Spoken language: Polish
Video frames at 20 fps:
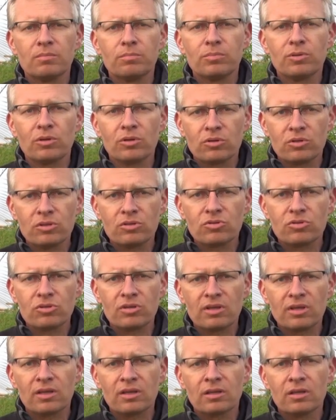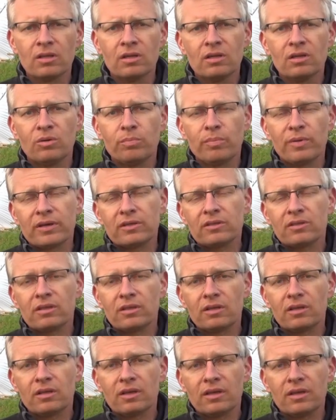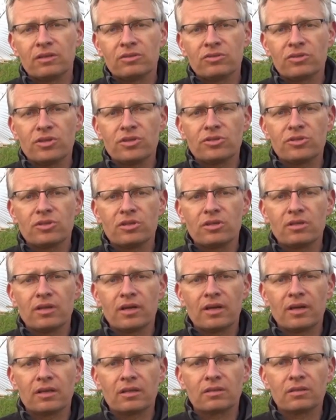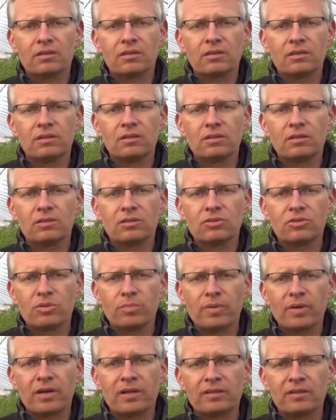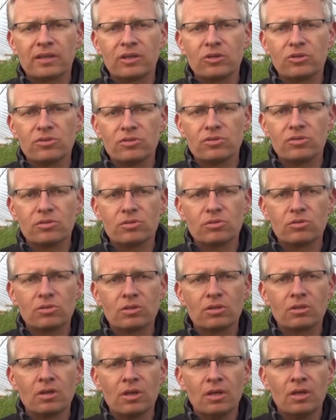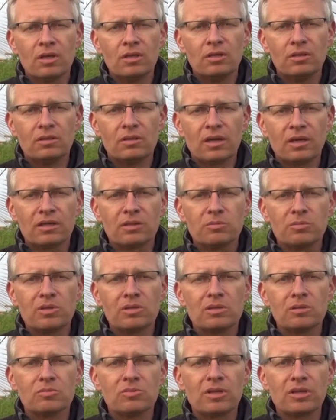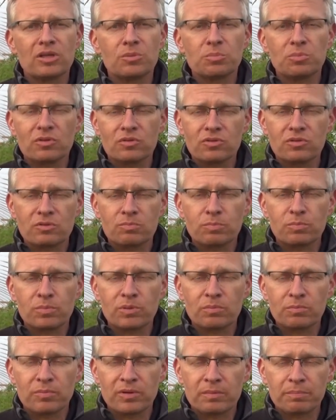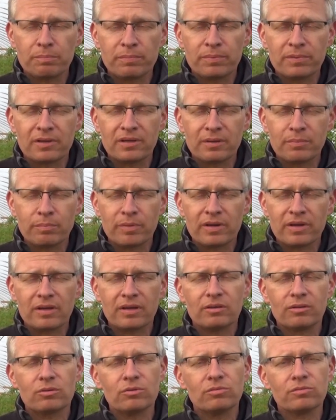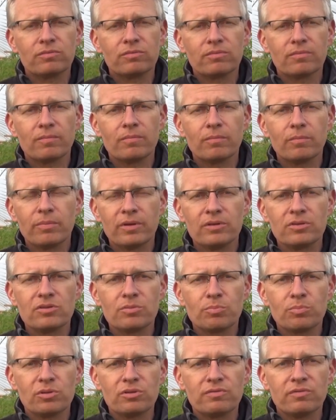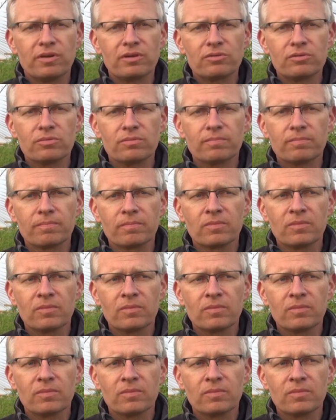biologiczne, oparte najczęściej na e, grzybach antagonistycznych i takim jednym z takich preparatów będzie polywersin, e,